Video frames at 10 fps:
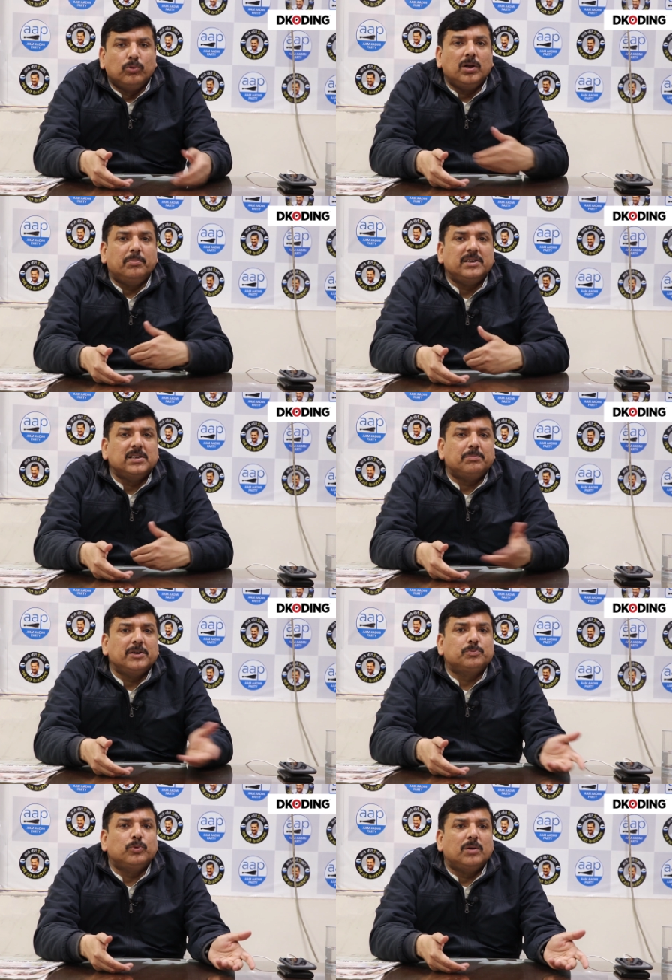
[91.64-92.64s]
पूरी बीजेपी
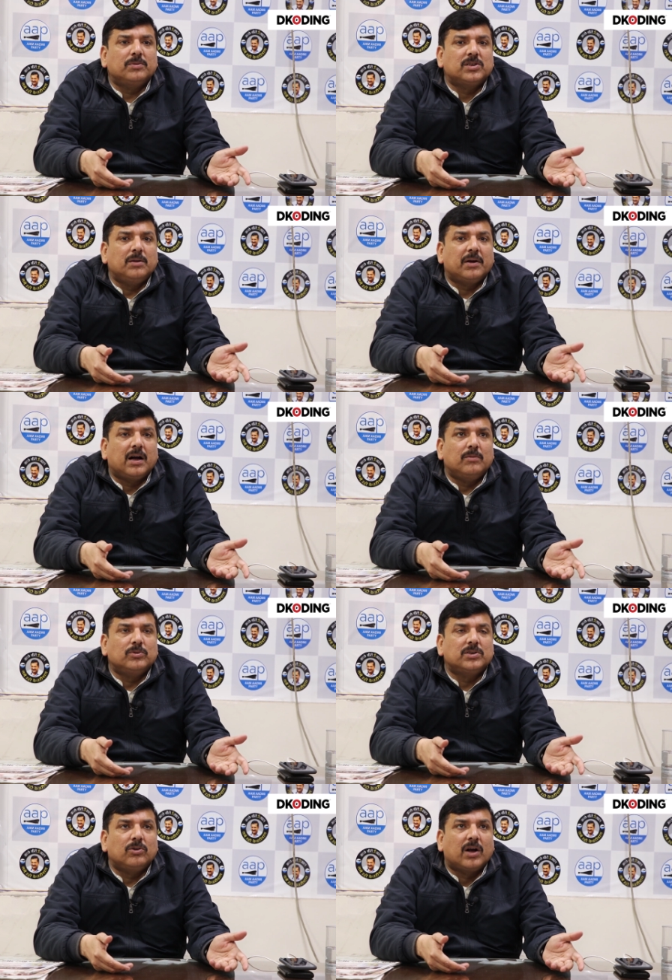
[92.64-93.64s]
इस पूरे मसले पे
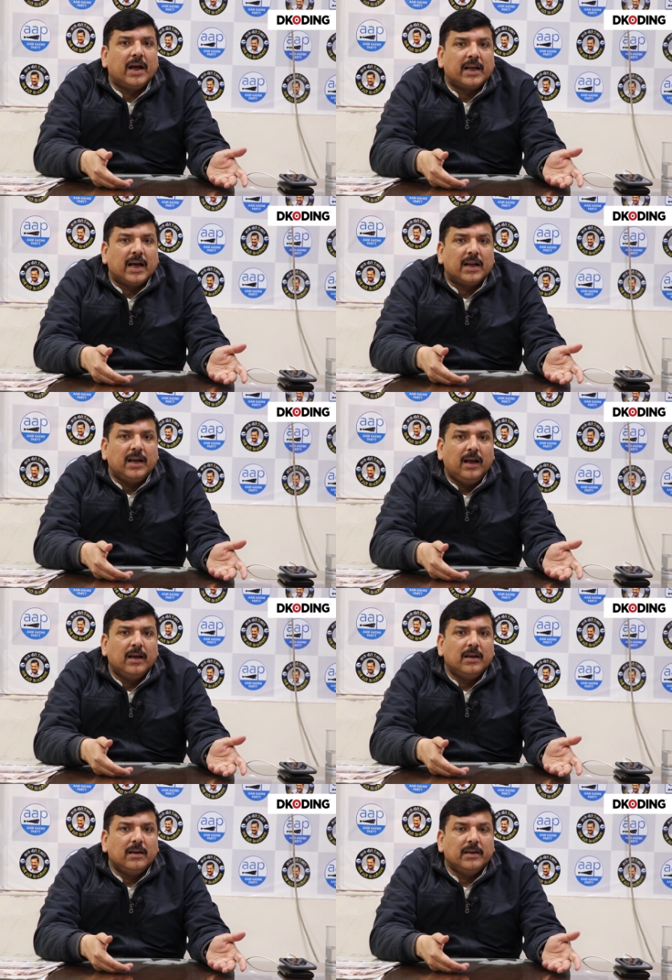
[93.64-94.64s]
खामोश है और कह क्या रहे
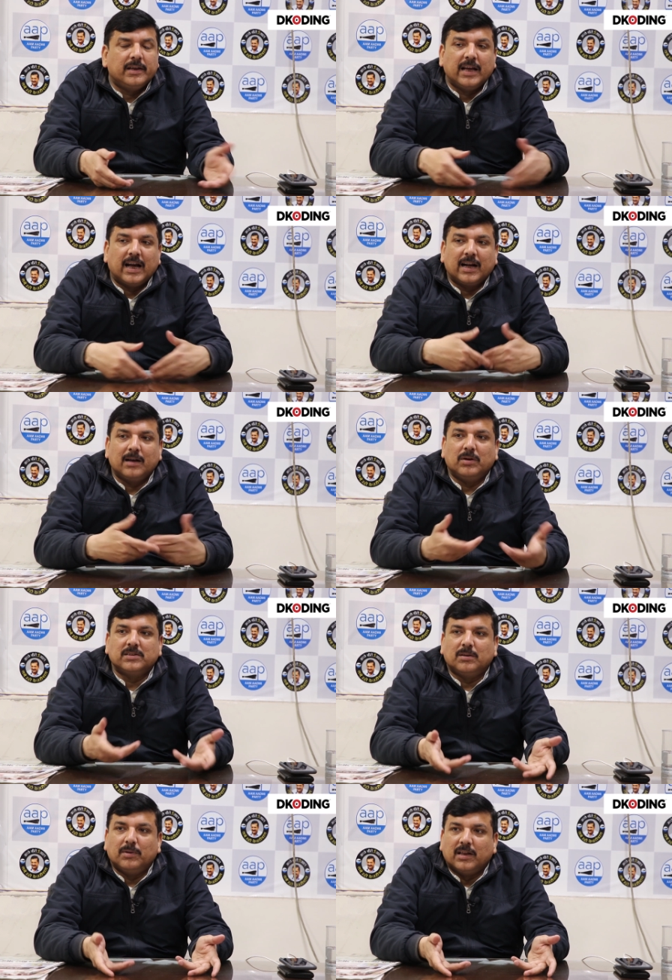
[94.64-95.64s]
हैं ग्यारह के
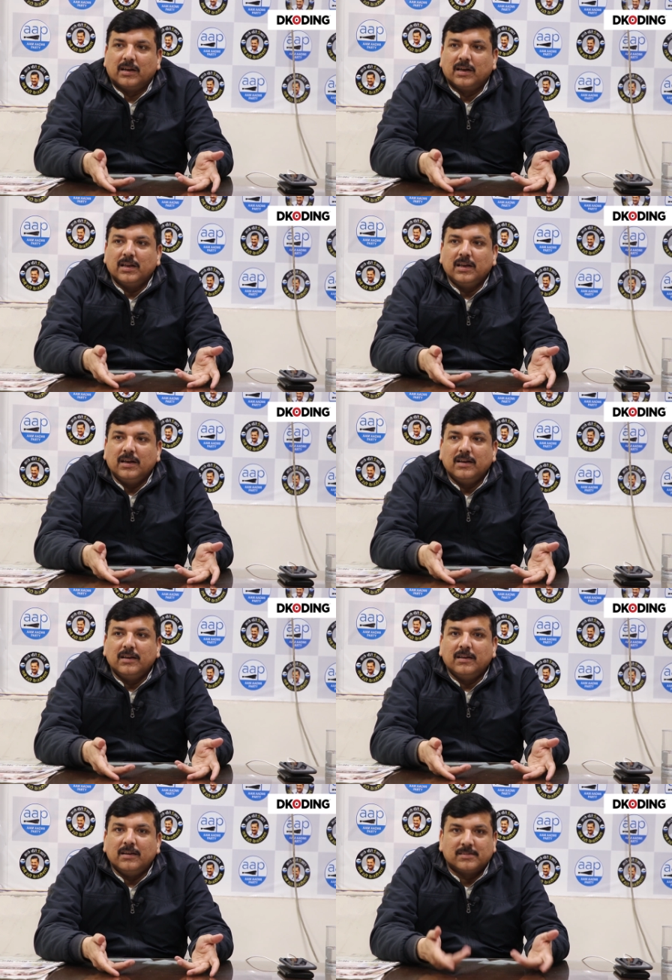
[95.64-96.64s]
बाद समाधान कर देंगे
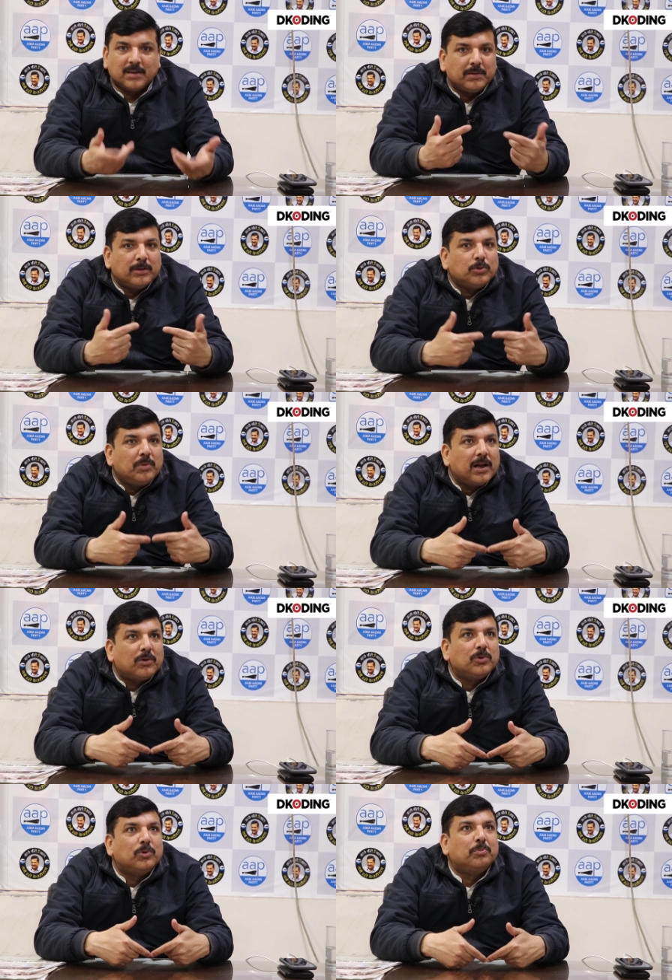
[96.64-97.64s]
इसका मतलब तुम्हारा
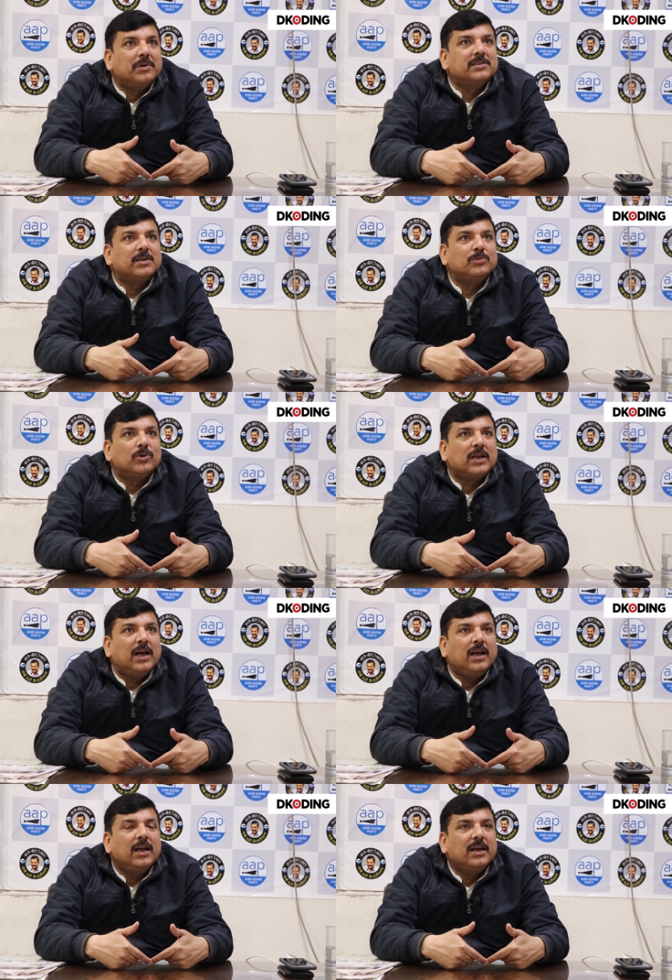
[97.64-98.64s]
कोई गोपनीय समझौता
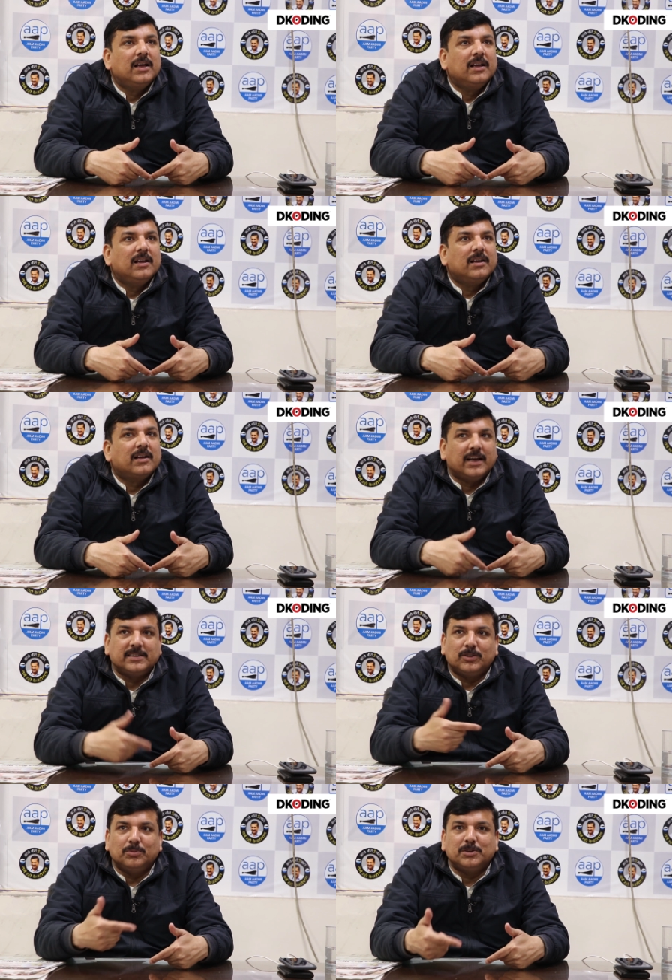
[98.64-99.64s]
है
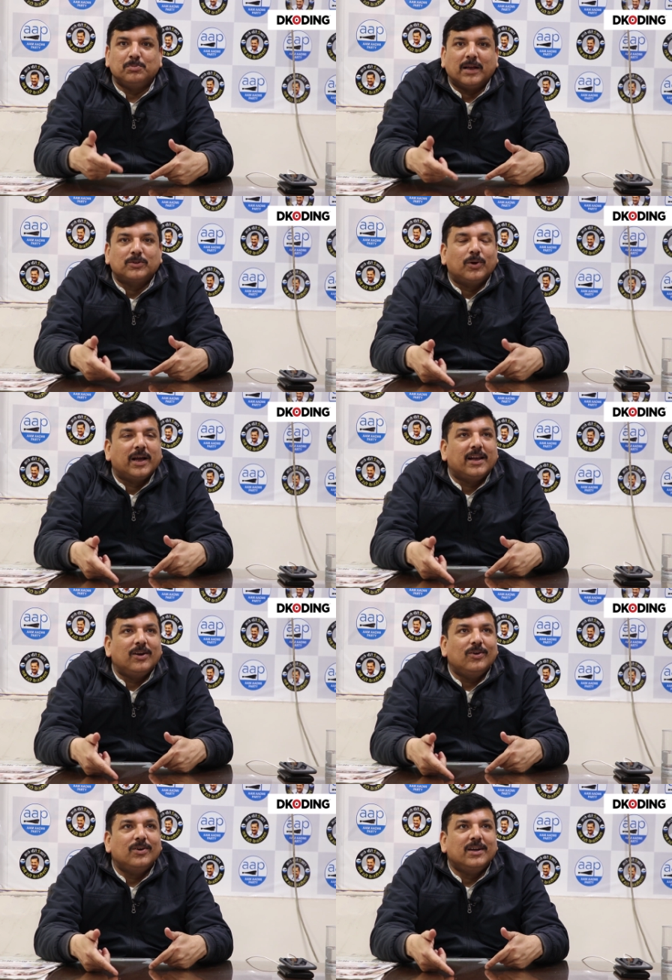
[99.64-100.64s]
कैसे तुम इस बात को कह
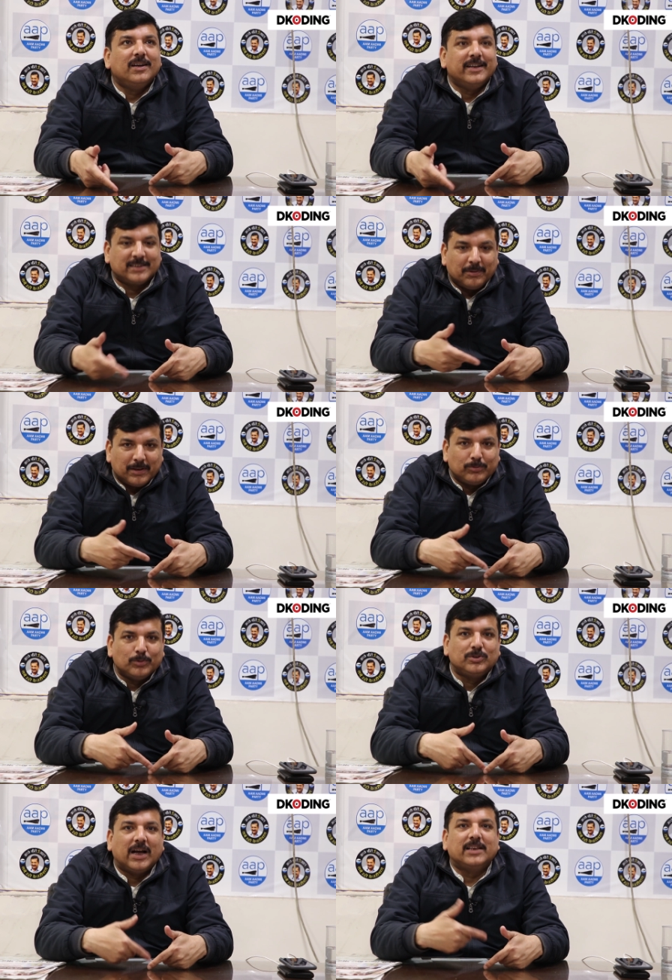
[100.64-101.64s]
रहे हो इसका मतलब
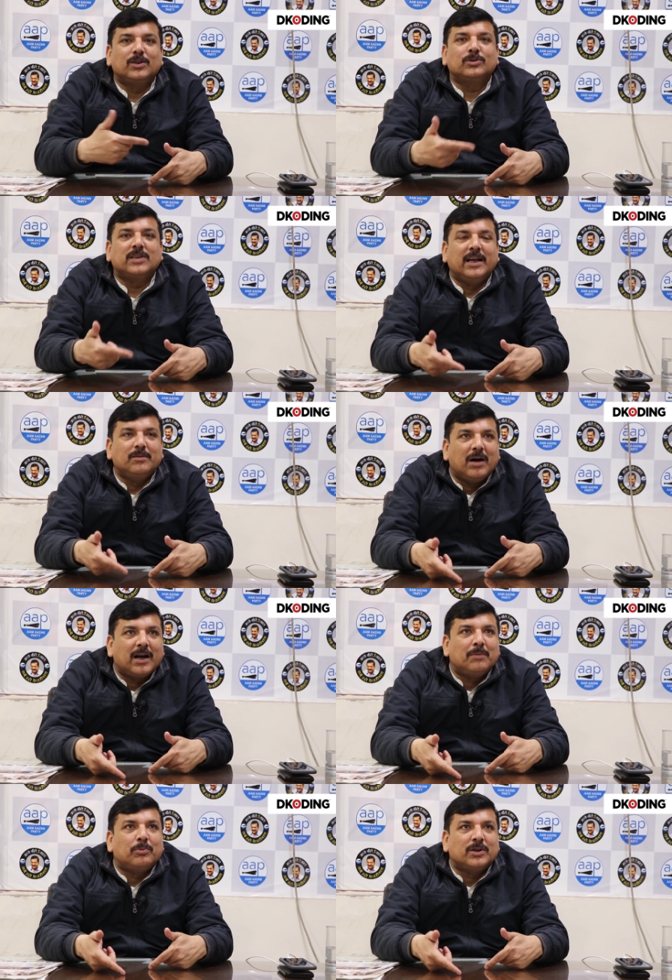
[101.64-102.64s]
तुम चाहते हो शाहीन
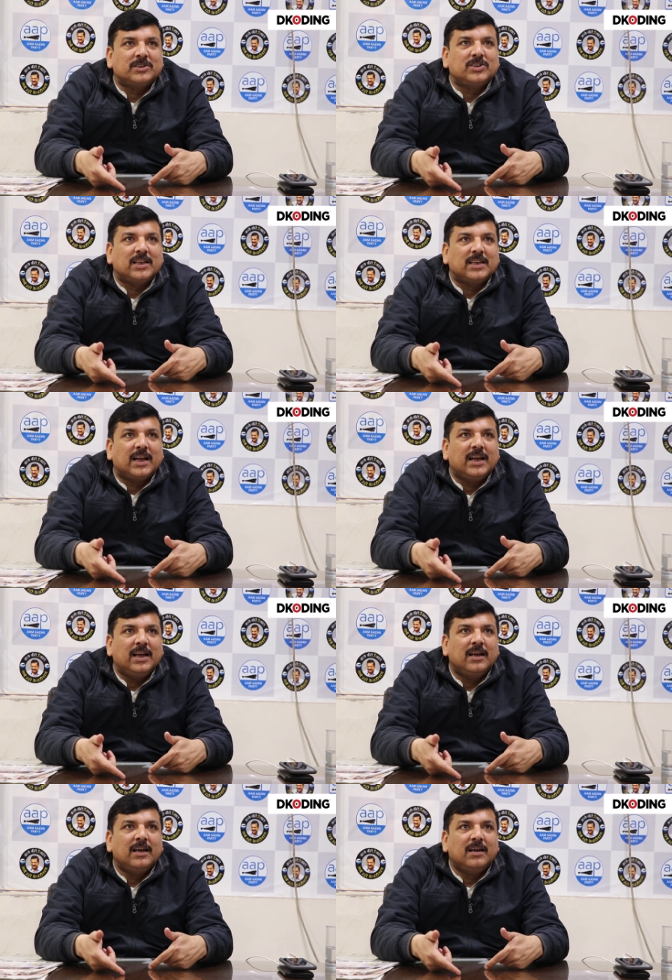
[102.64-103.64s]
बाग का प्रोटेस्ट चलता रहे